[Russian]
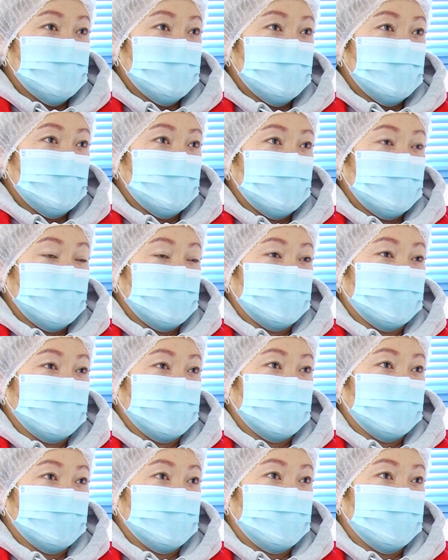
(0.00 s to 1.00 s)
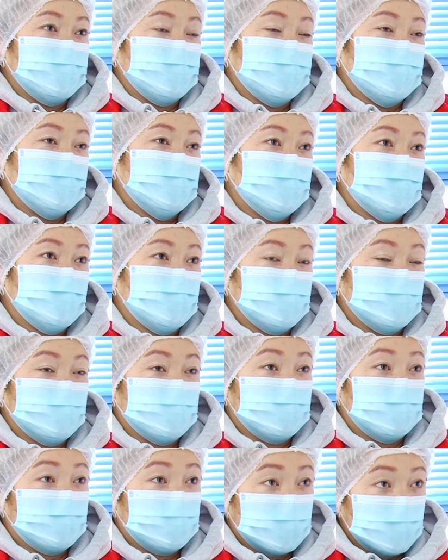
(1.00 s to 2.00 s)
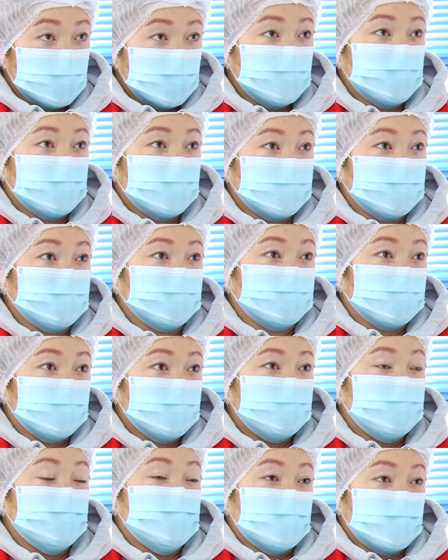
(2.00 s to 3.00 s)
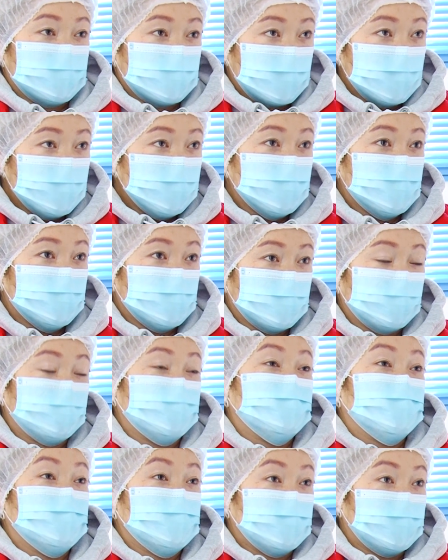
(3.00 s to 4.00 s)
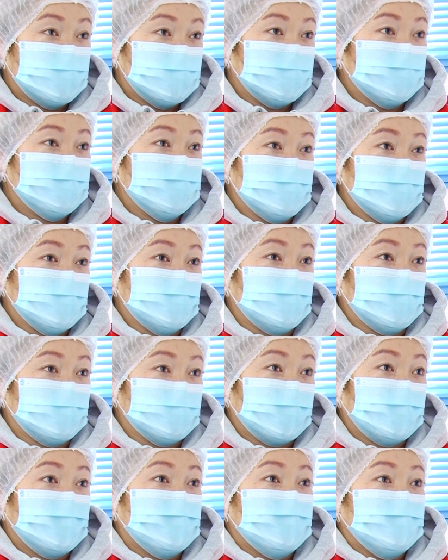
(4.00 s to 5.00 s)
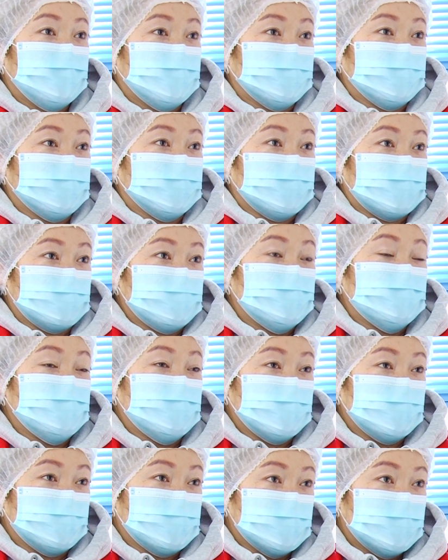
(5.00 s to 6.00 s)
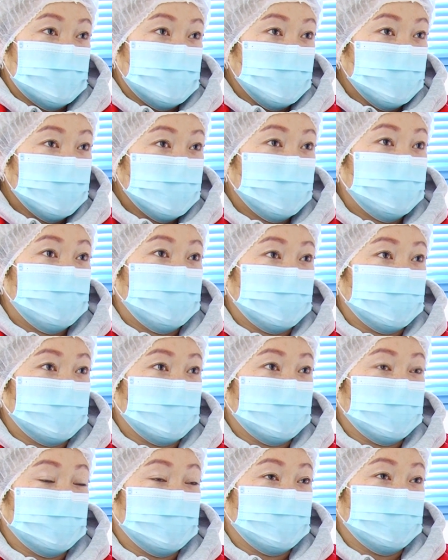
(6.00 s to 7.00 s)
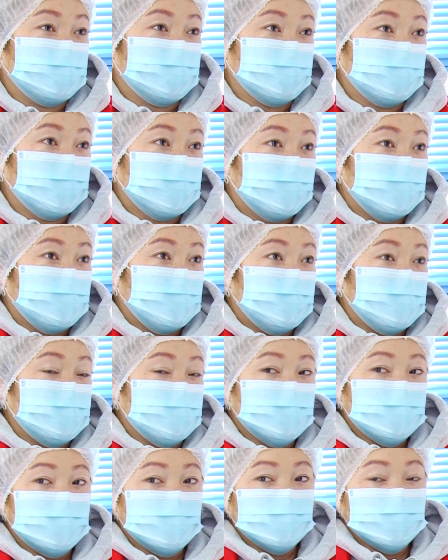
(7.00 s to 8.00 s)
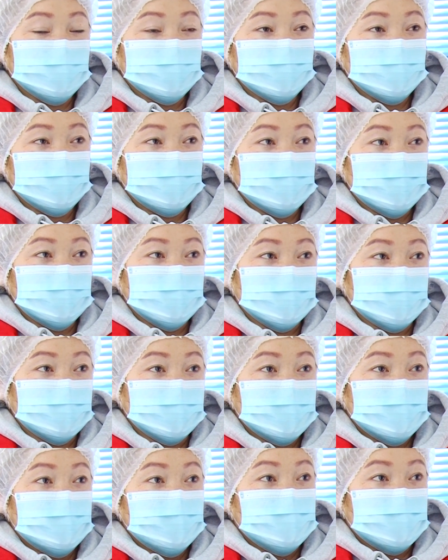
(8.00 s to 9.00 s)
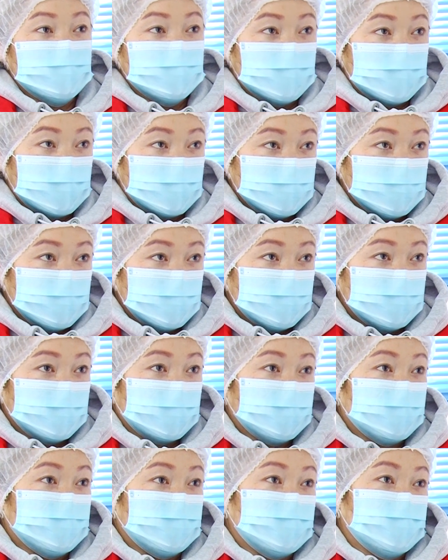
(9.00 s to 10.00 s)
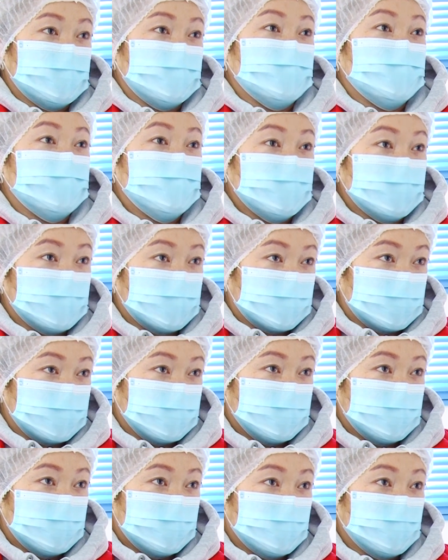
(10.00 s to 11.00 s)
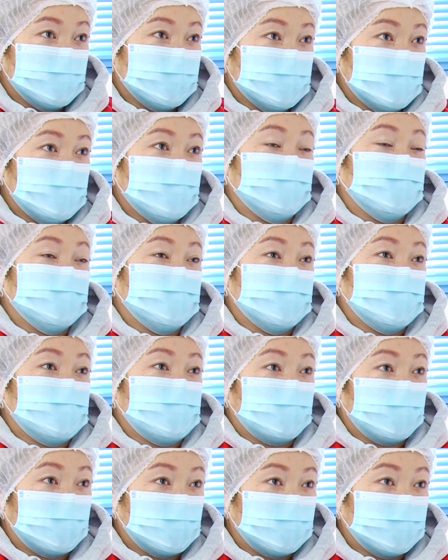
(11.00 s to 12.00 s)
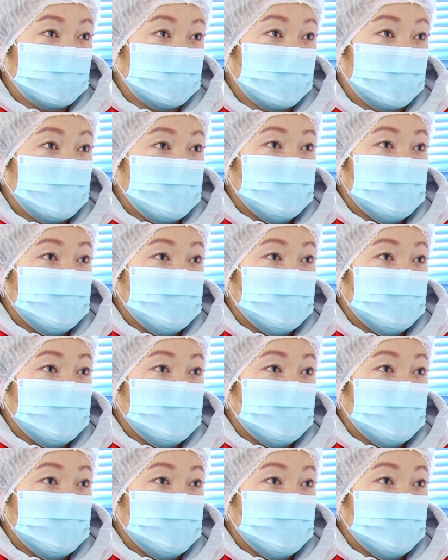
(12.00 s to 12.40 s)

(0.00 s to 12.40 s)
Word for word: Все э, хотят, чтобы просто э, по желанию, чтобы все хотят, э, чтобы э, обследоваться. Некоторые даже знают, некоторые даже не знают, что, ну, что это такое.